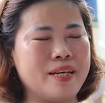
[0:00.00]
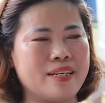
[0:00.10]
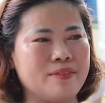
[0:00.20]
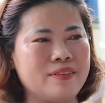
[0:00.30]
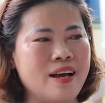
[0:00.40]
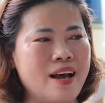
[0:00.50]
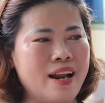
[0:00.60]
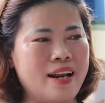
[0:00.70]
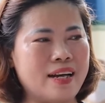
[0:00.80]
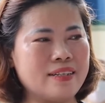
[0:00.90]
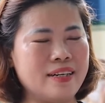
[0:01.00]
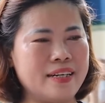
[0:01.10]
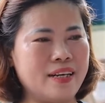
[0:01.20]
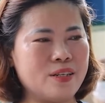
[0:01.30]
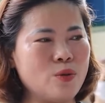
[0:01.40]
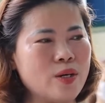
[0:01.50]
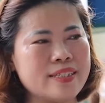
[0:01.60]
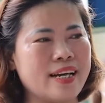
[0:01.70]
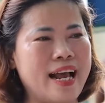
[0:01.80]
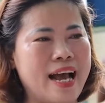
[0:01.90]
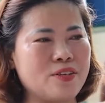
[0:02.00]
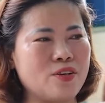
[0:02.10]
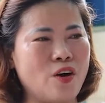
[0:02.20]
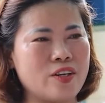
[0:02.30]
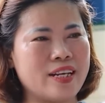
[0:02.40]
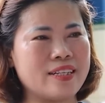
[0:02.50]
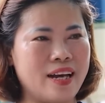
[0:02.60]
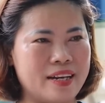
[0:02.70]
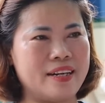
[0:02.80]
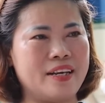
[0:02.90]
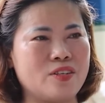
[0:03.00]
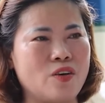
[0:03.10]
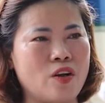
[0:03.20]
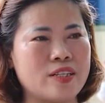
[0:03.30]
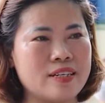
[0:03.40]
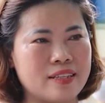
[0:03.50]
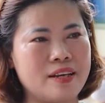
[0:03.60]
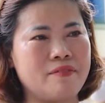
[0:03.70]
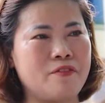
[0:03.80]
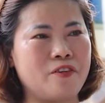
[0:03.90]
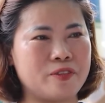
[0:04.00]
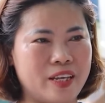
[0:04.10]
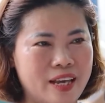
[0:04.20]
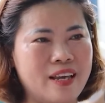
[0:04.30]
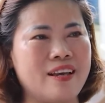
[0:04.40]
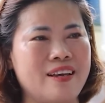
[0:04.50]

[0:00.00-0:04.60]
Mình cũng là người để luôn trấn an cho con tinh thần, để cho con tự tin vào phòng thi.